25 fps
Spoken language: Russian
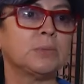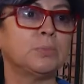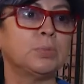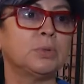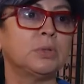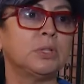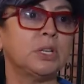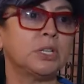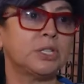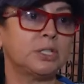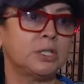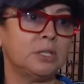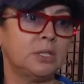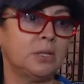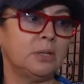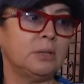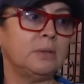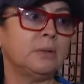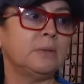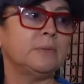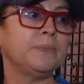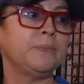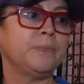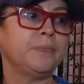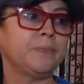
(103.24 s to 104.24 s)
будут
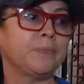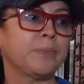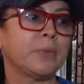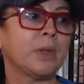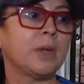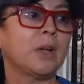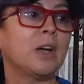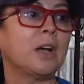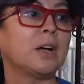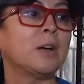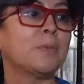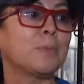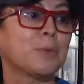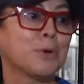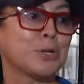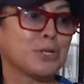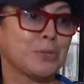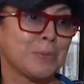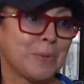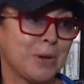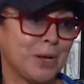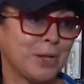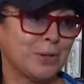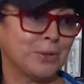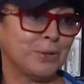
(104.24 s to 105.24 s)
дожди, как и в
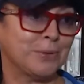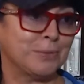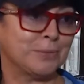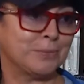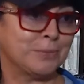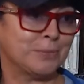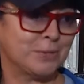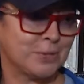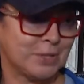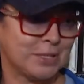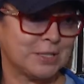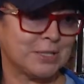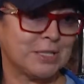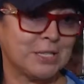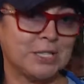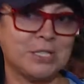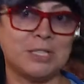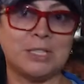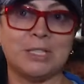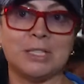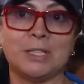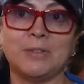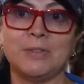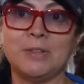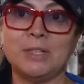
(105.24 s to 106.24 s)
прошлом году. У нас
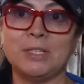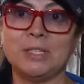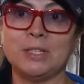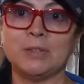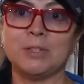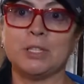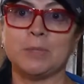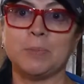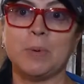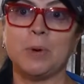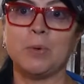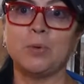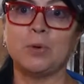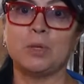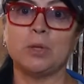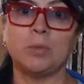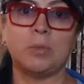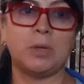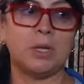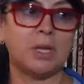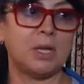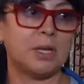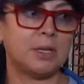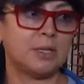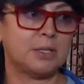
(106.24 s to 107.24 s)
дожди, да видите, у нас погода
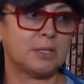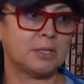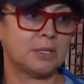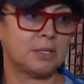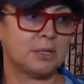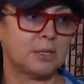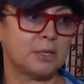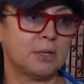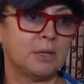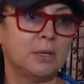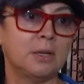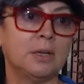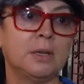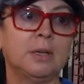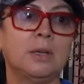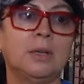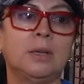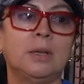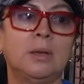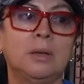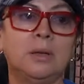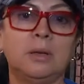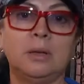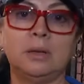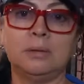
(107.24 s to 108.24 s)
меняется.
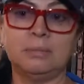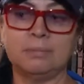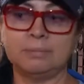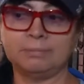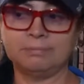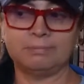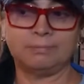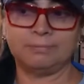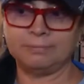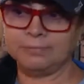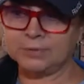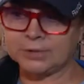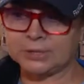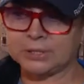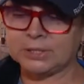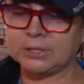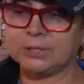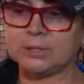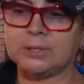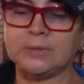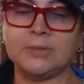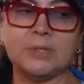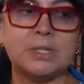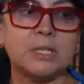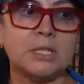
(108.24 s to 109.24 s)
И в
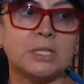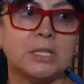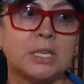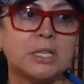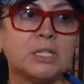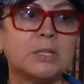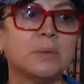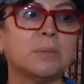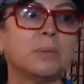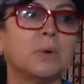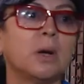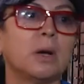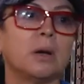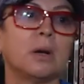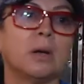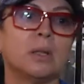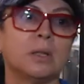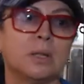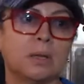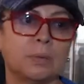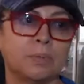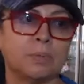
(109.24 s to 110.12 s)
связи с этим она